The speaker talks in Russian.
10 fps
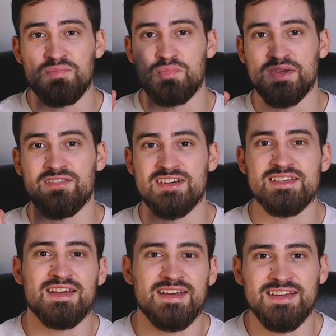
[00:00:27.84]
Мы на
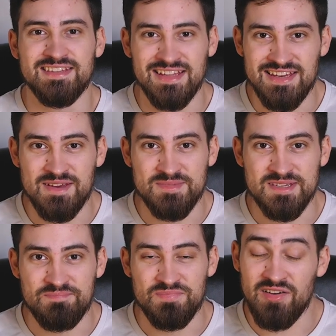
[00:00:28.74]
вас
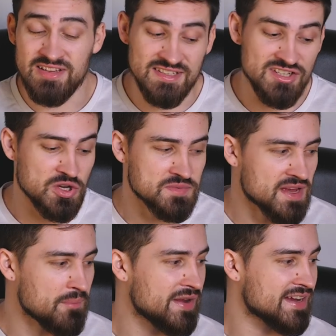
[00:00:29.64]
надеемся. Давайте начнем с
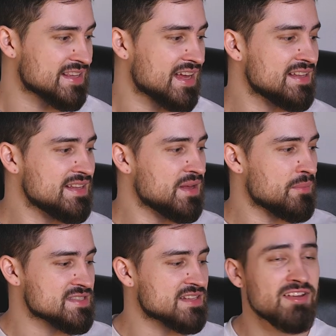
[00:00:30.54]
комплекта.
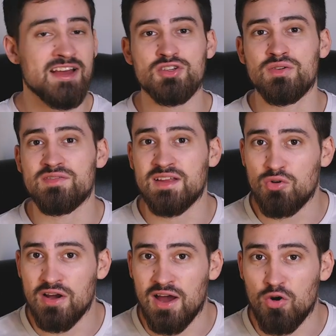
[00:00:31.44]
Поставляется он в
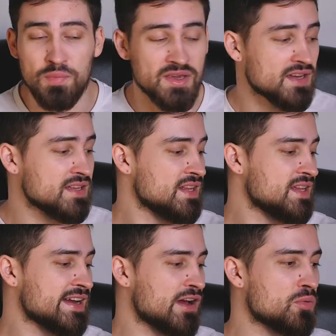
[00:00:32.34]
такой коробке.
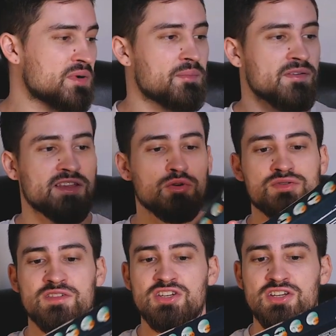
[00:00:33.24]
Коробка,
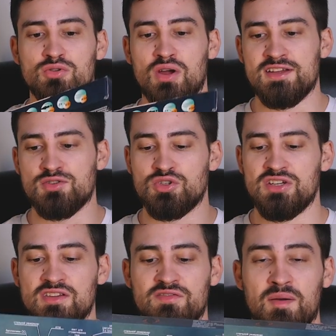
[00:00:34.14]
повторюсь в очередной раз,
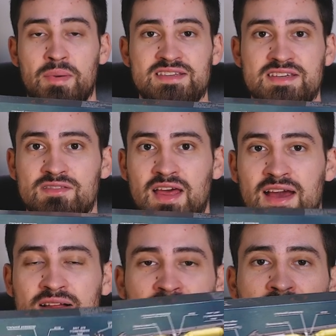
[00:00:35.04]
очень
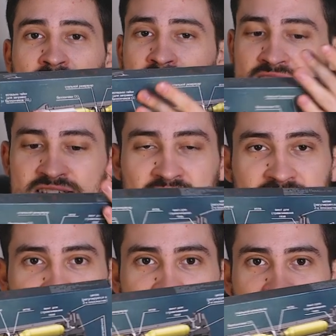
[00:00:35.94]
информативная.
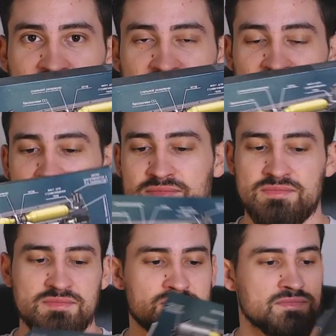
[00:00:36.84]
Задняя стенка,
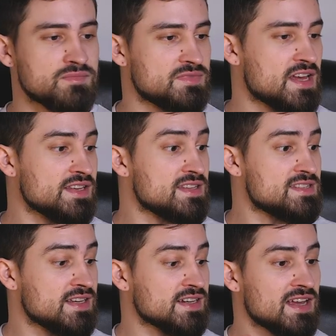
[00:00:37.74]
задняя
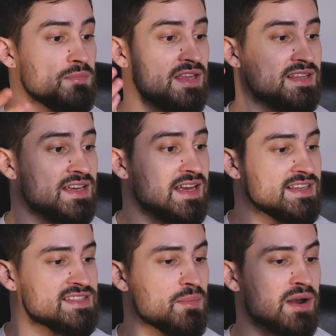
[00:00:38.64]
стенка имеет
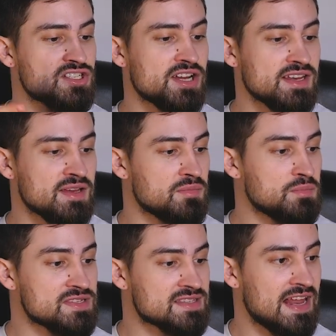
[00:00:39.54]
изображение
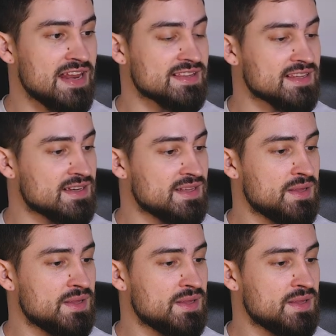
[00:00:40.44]
пистолета,